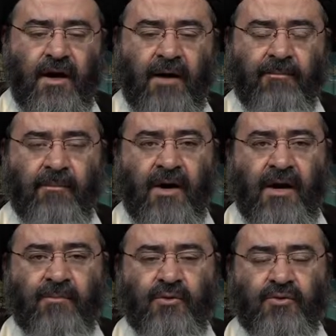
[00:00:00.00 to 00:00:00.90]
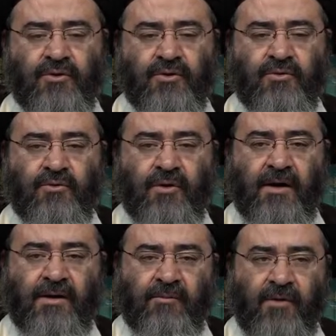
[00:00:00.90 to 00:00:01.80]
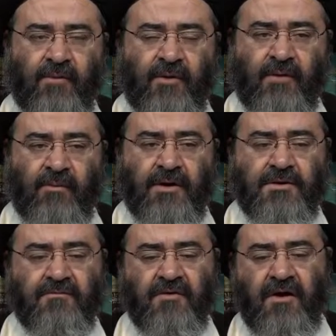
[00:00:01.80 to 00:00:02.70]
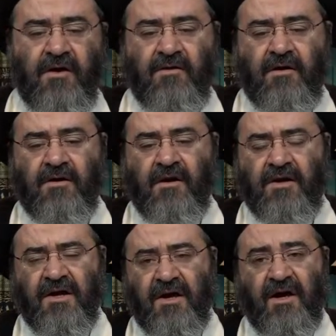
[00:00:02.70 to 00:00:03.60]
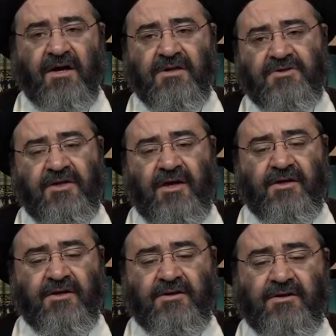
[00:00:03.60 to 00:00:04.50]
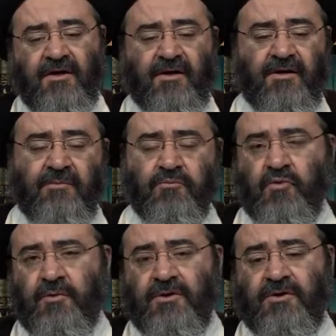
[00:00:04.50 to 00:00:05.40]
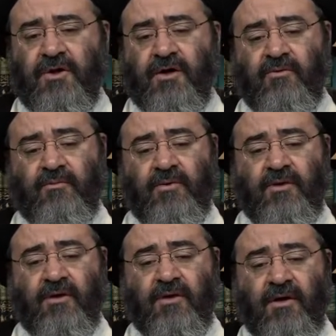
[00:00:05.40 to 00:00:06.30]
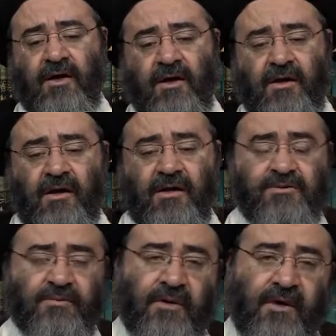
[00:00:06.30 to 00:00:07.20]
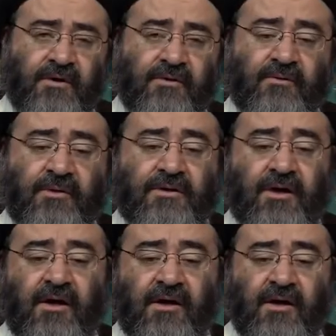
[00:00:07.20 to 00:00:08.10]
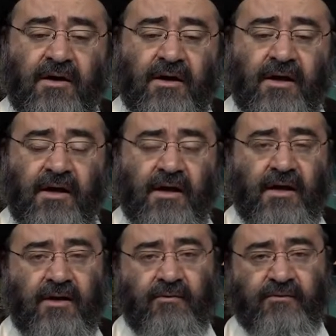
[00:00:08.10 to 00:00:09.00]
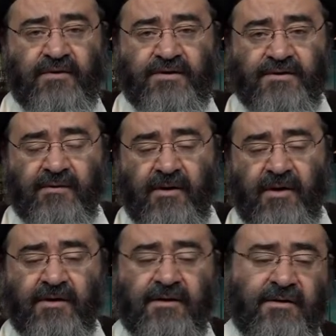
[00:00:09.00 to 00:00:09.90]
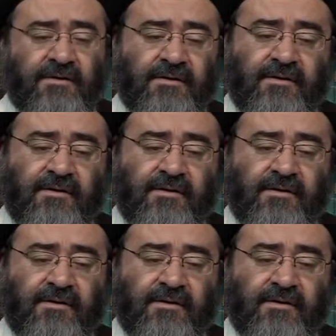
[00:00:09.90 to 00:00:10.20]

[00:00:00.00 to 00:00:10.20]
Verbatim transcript: اما لم يدركوا الامام المهدي فهذا كان خارجا عن اختيارهم مو باختيارهم الله سبحانه وتعالى خلقهم في زمان